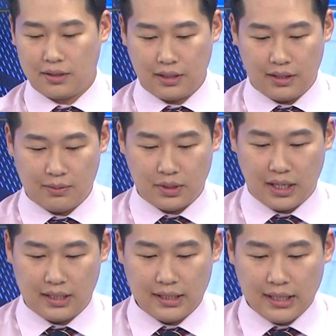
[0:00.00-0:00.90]
그렇기
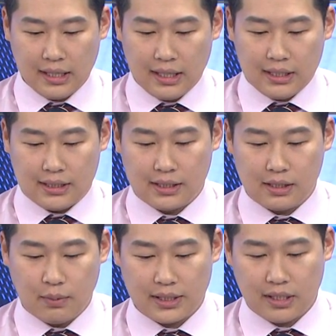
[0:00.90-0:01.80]
때문에
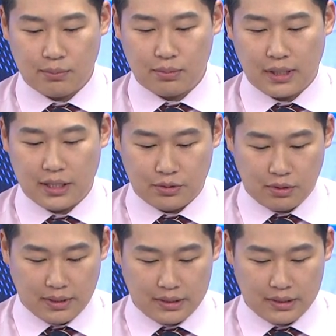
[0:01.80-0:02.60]
지금 화장품, 카지노,